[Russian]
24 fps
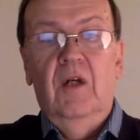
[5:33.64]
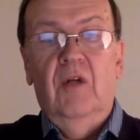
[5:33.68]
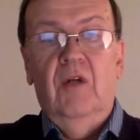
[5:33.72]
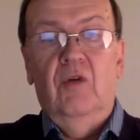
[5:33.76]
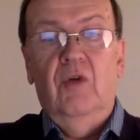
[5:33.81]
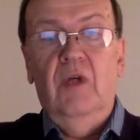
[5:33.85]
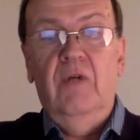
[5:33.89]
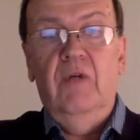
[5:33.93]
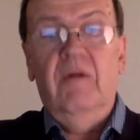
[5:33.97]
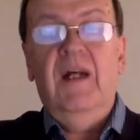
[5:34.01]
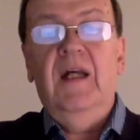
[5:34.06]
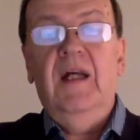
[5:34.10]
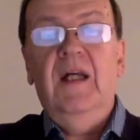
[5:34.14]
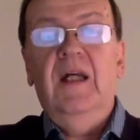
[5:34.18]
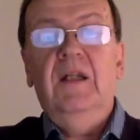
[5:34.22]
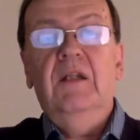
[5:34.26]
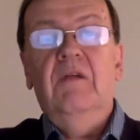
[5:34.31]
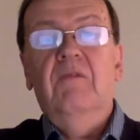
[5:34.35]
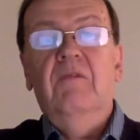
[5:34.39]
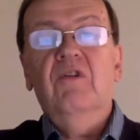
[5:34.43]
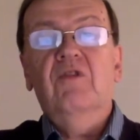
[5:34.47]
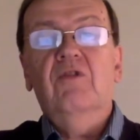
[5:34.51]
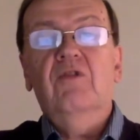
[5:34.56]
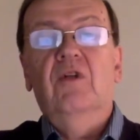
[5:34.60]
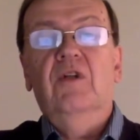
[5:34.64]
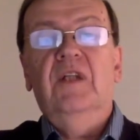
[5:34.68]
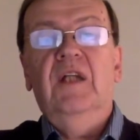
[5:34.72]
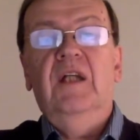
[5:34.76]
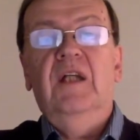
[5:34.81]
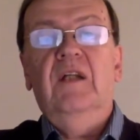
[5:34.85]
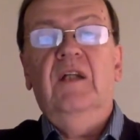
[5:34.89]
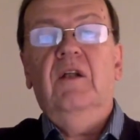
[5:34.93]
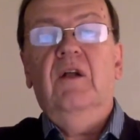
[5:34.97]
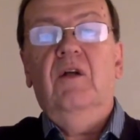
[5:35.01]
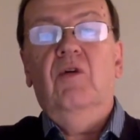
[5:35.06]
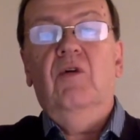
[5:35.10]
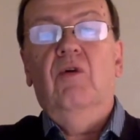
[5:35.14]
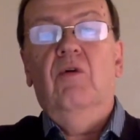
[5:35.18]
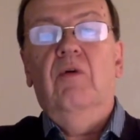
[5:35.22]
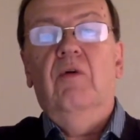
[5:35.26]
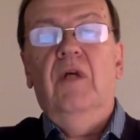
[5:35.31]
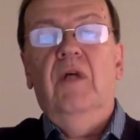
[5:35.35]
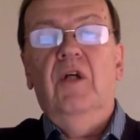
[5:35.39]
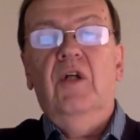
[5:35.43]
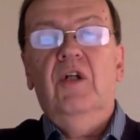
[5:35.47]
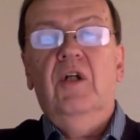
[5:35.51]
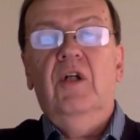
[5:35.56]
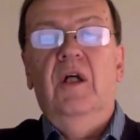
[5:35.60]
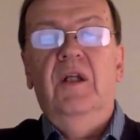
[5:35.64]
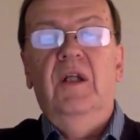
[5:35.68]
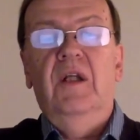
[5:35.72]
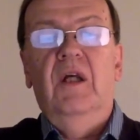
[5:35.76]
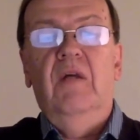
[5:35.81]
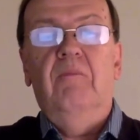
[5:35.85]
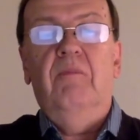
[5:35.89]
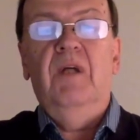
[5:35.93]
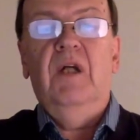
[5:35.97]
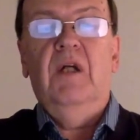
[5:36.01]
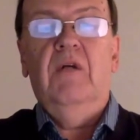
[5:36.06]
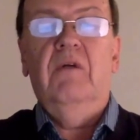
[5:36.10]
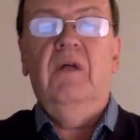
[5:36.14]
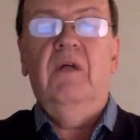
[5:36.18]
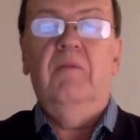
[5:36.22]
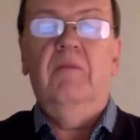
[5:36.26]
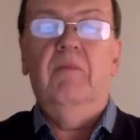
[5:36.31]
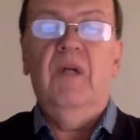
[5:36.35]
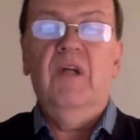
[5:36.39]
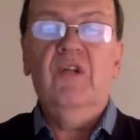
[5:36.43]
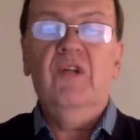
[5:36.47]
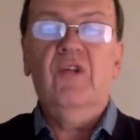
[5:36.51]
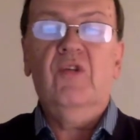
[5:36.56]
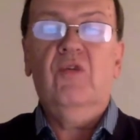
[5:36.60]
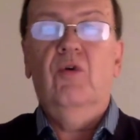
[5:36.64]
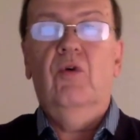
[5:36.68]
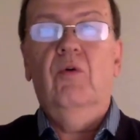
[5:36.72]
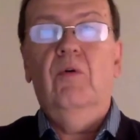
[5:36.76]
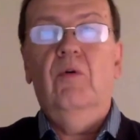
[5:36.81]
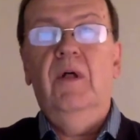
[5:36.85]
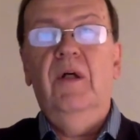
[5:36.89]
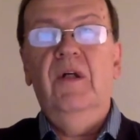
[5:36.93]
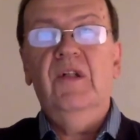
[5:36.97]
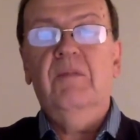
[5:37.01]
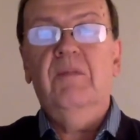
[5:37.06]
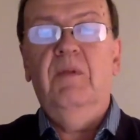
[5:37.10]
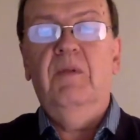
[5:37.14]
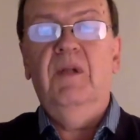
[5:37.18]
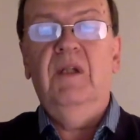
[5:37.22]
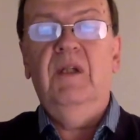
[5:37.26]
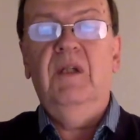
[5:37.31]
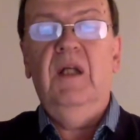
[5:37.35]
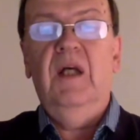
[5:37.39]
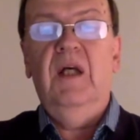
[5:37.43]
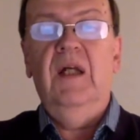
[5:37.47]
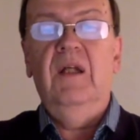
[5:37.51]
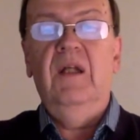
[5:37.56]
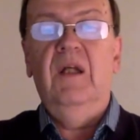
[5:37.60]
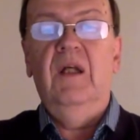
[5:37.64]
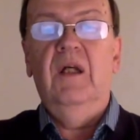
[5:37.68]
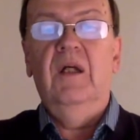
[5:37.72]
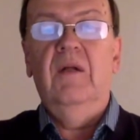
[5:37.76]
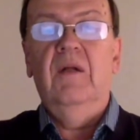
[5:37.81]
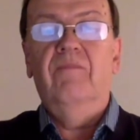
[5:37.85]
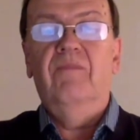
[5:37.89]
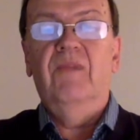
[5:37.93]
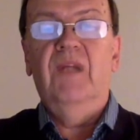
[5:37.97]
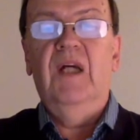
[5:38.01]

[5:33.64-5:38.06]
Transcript: Ну и, вероятно, в результате такого решения первые бросковые испытания,